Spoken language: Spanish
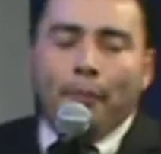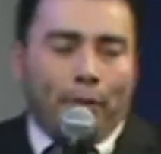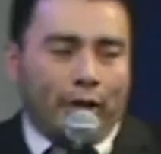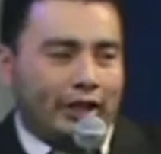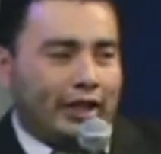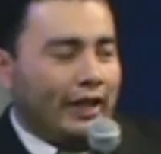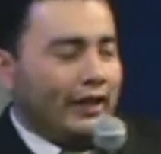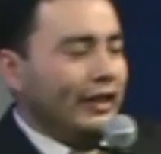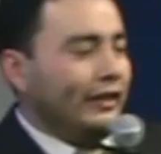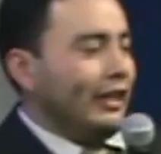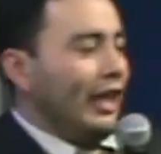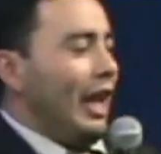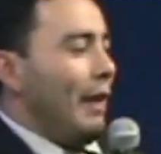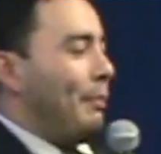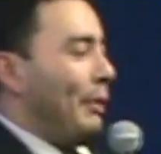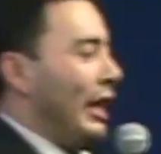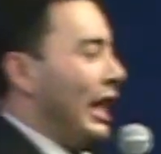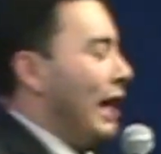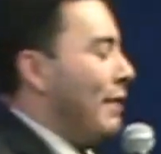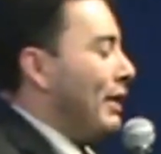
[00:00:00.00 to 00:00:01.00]
Porque dice la
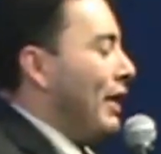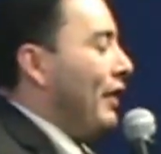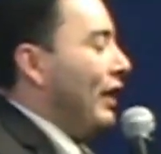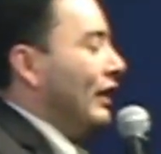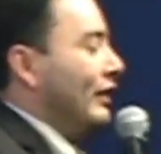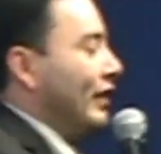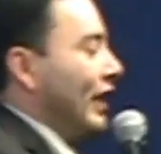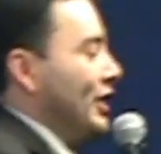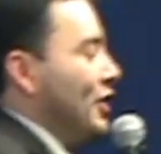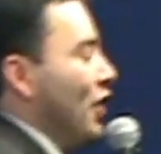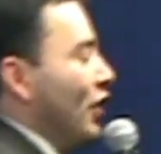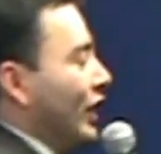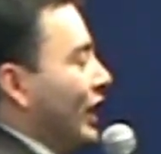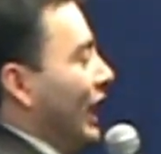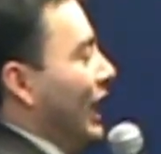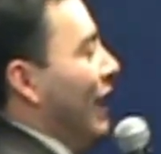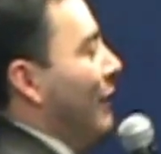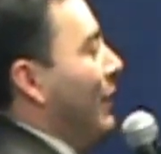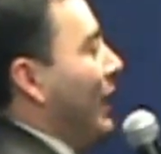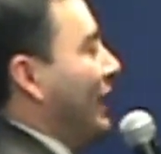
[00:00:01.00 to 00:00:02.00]
palabra del Señor
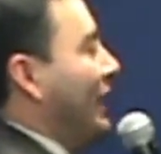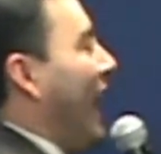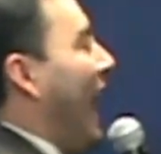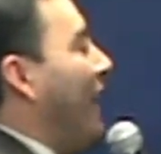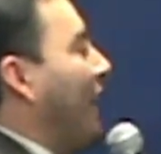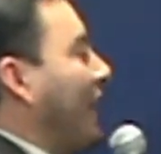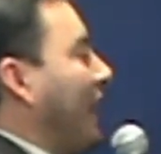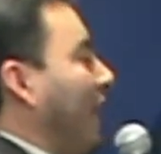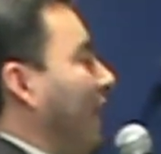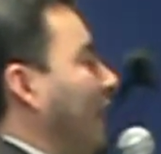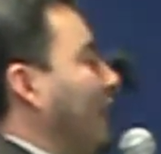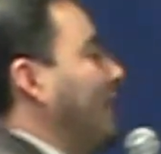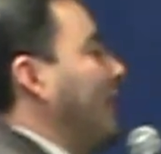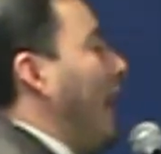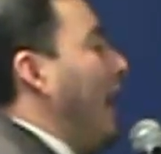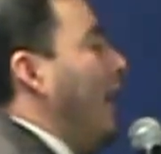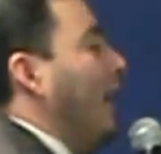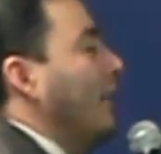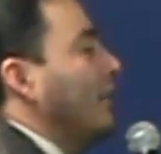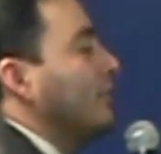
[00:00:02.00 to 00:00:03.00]
que la verdad que
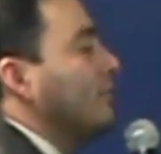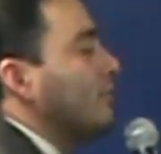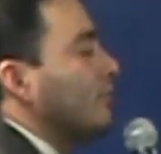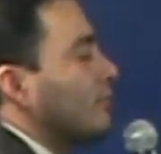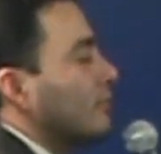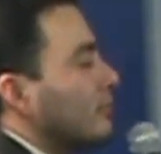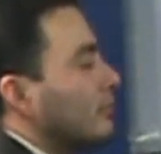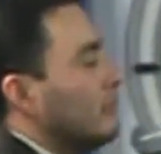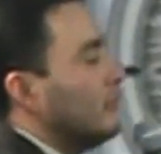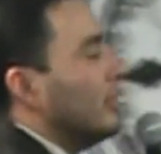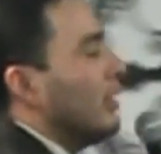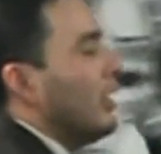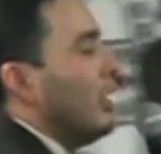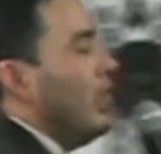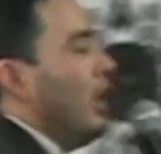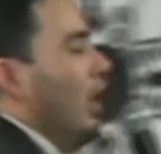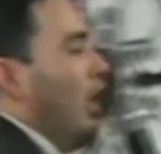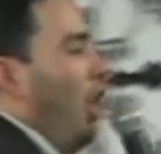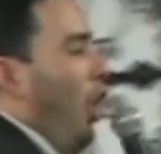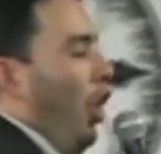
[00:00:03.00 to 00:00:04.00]
dice,
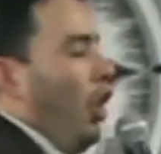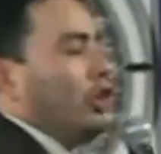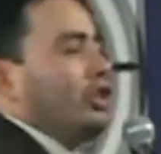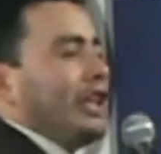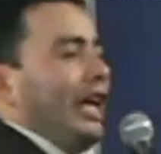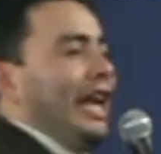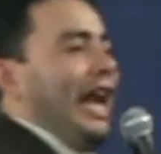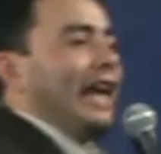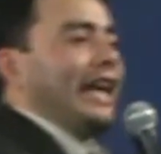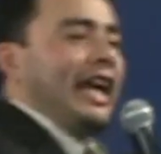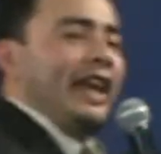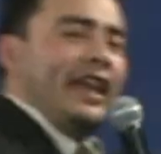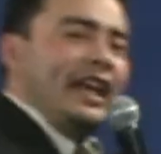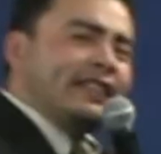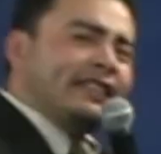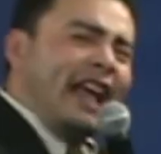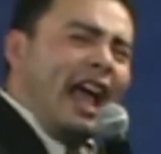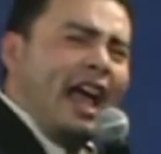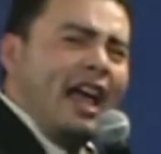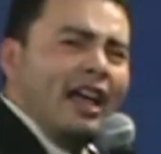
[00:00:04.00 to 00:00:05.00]
os hará que
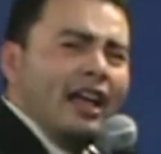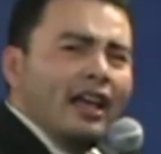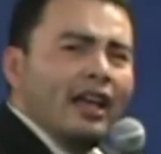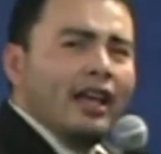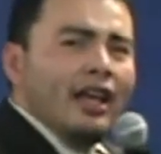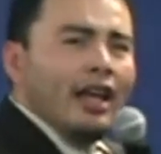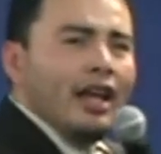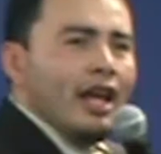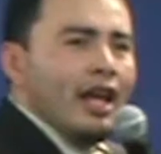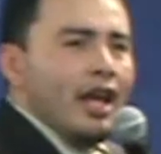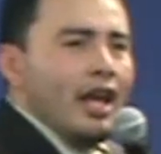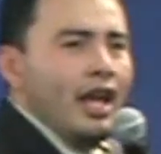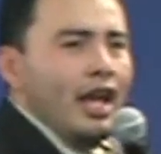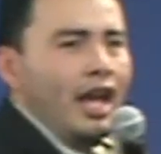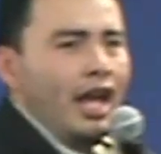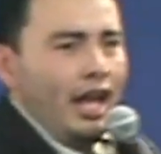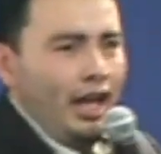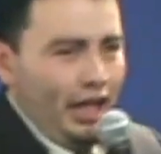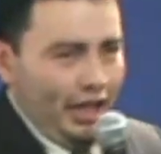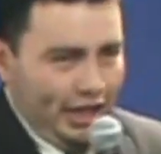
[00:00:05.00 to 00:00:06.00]
dice,
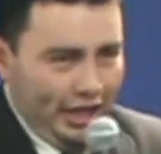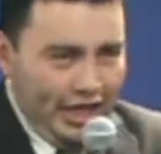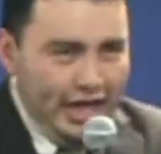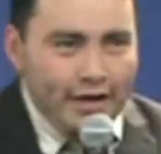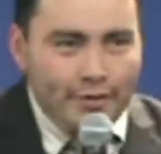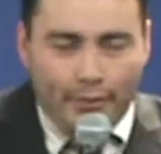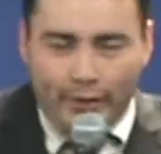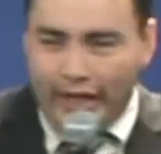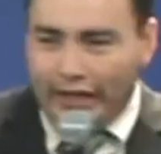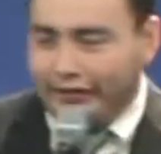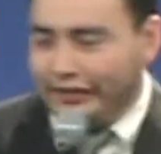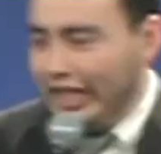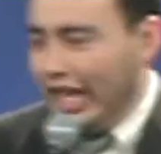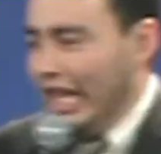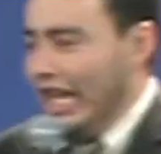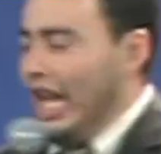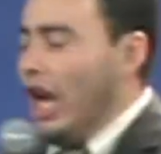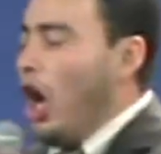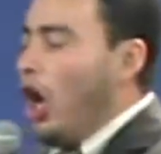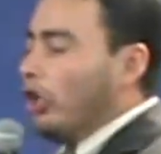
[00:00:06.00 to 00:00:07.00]
libre. Si
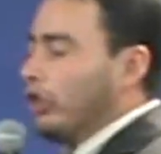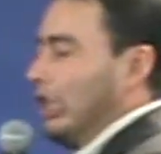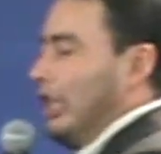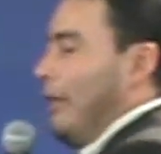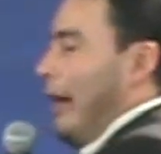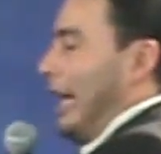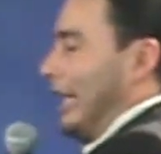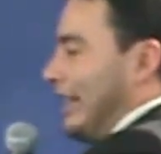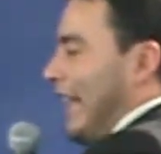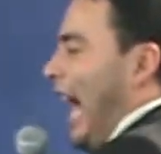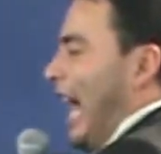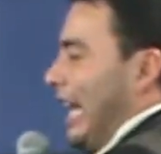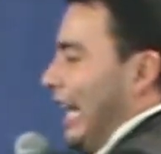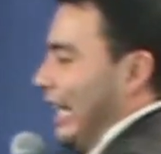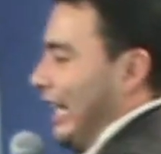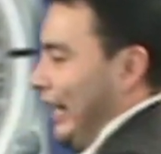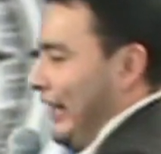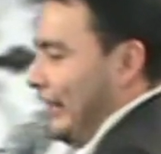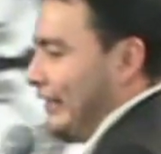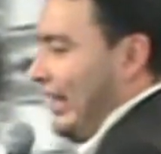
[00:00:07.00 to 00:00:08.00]
el Hijo
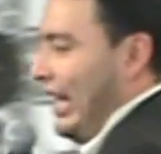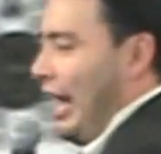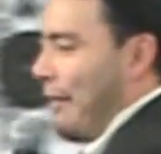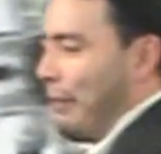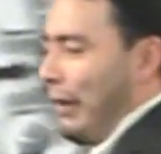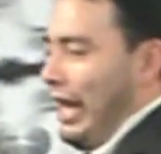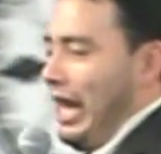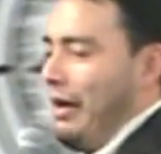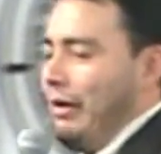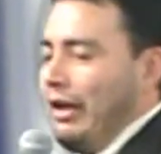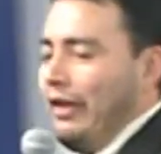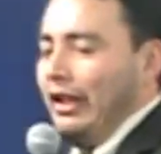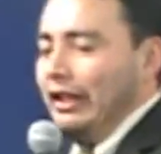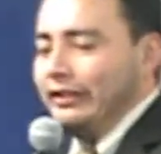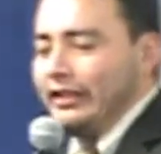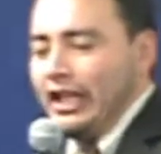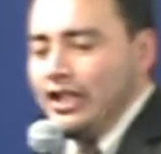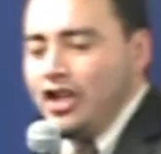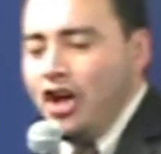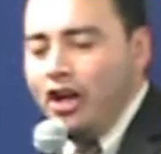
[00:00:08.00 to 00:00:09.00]
que dice la palabra del
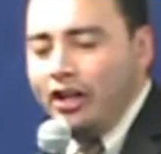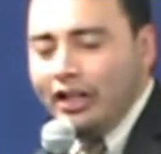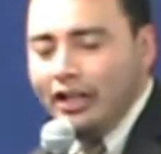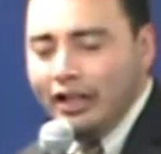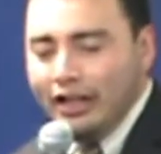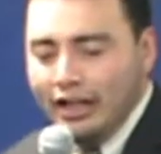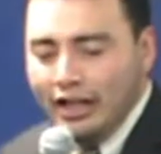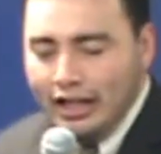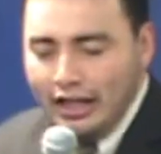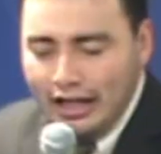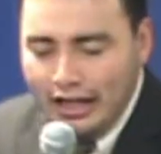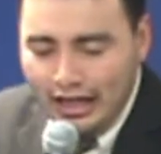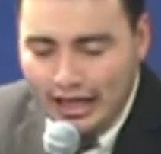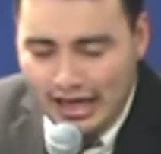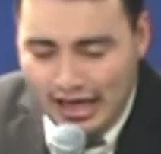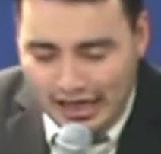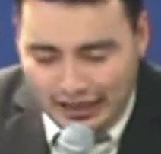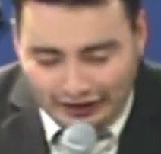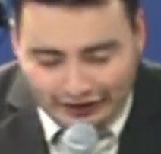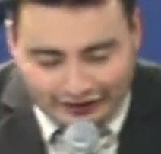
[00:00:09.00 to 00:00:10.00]
Señor,
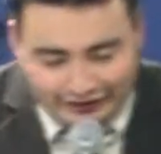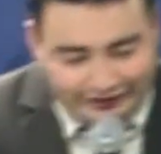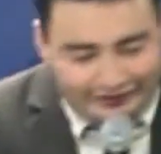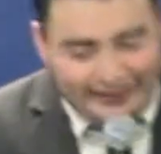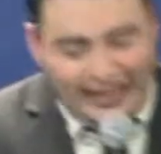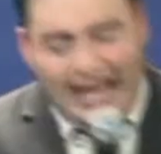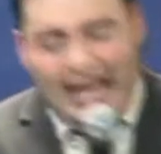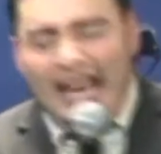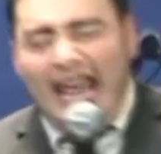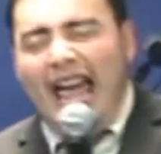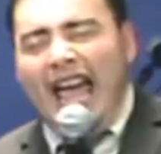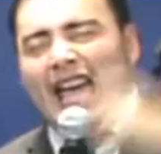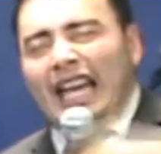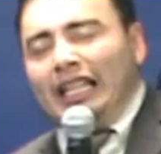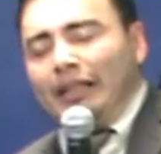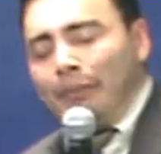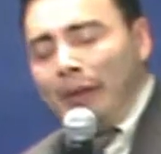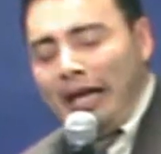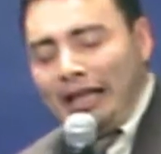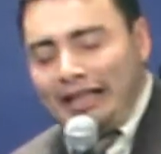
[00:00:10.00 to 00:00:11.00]

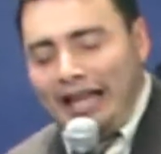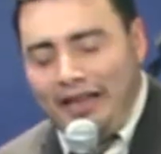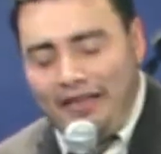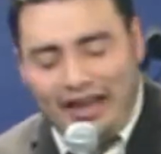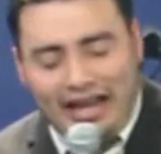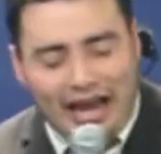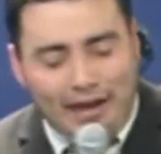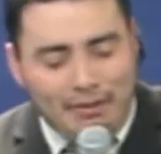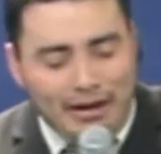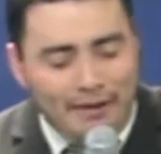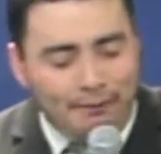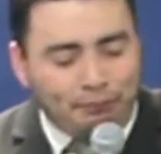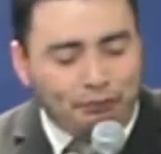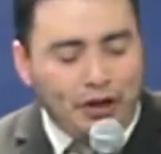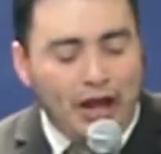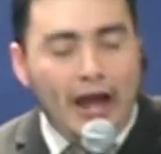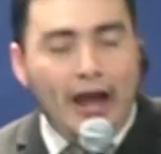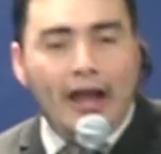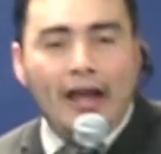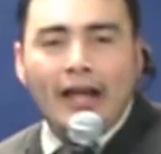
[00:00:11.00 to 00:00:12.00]
seréis
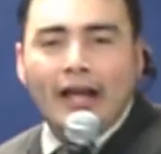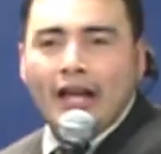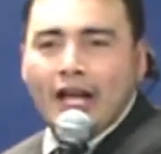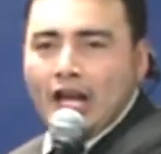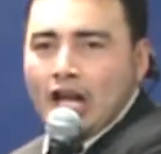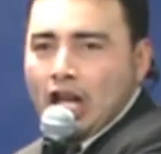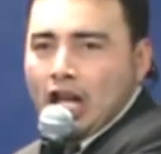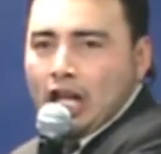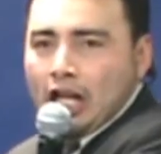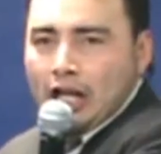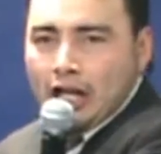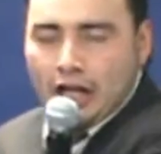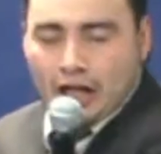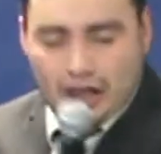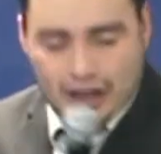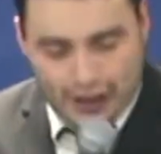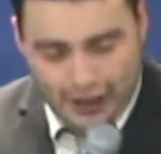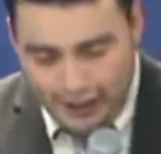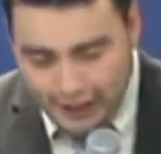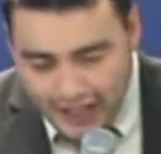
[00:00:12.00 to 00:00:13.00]
verdaderamente
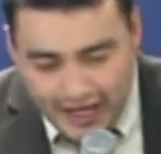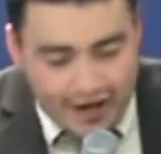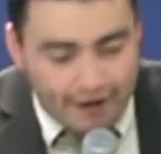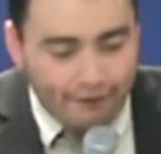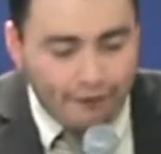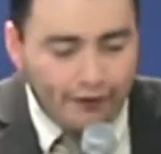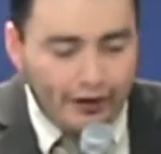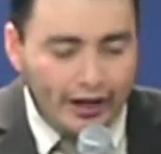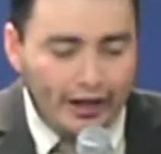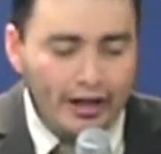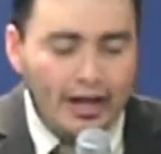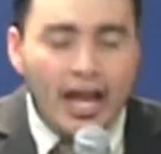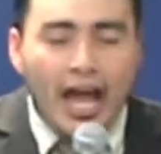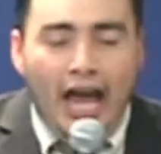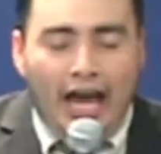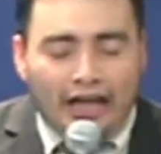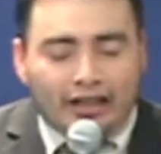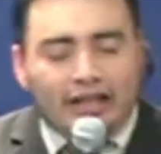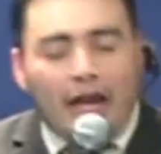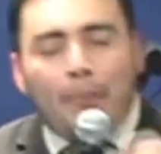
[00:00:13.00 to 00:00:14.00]
libre.
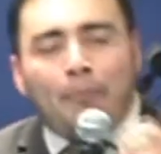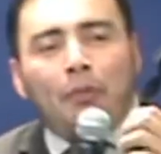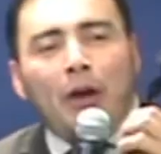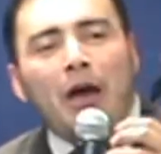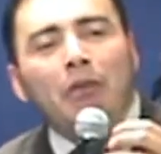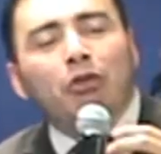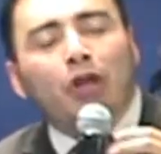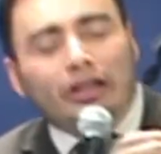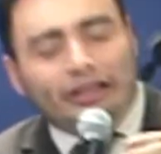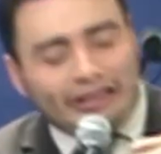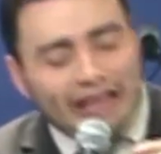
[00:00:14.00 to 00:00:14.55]
Ese pueblo